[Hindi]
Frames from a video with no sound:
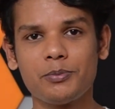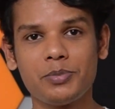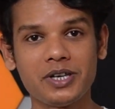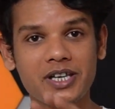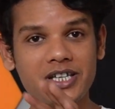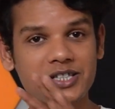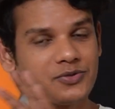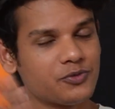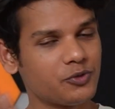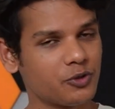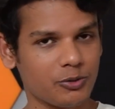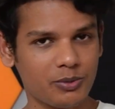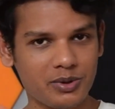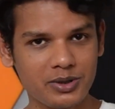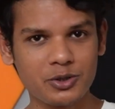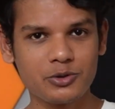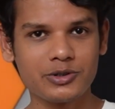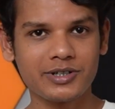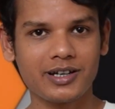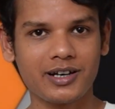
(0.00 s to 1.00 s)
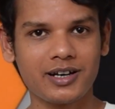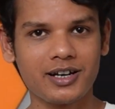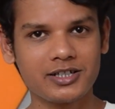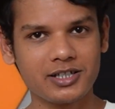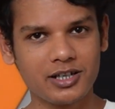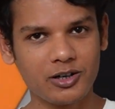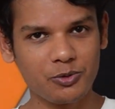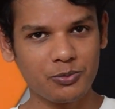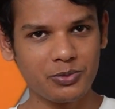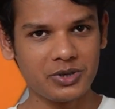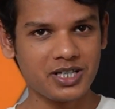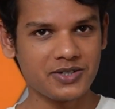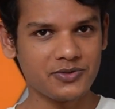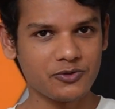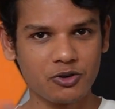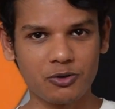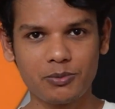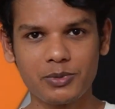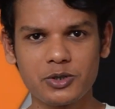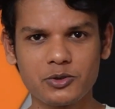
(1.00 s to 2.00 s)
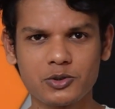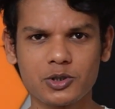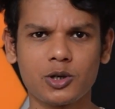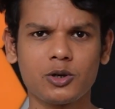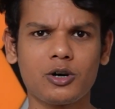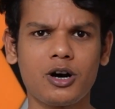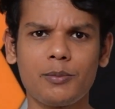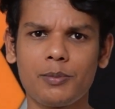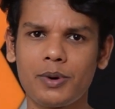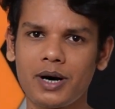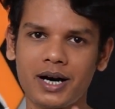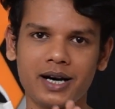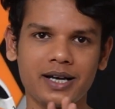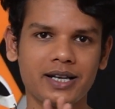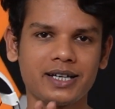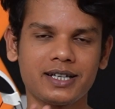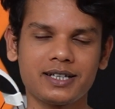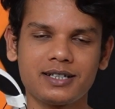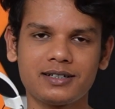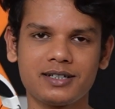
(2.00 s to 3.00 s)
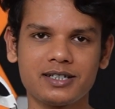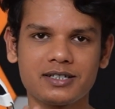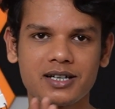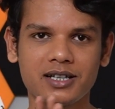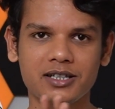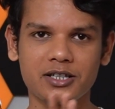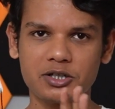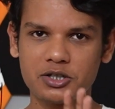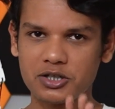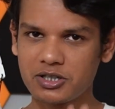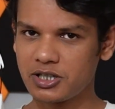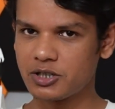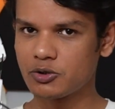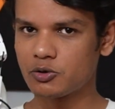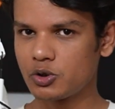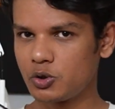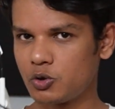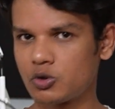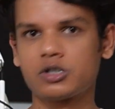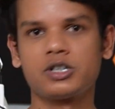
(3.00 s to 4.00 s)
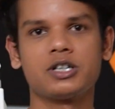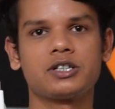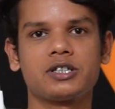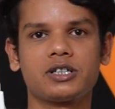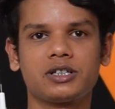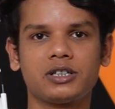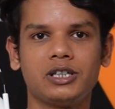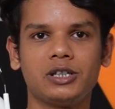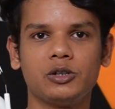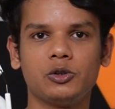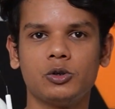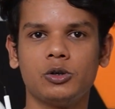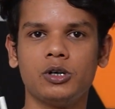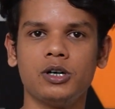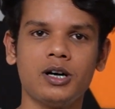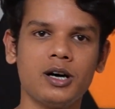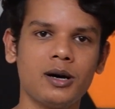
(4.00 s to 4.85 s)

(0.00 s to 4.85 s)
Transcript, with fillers: पी एस फोर में यूज़ करना चाह रहे हो पी एस फोर में यूज़ करो आप हर एक के साथ इस चीज़ को यूज़ कर सकते हो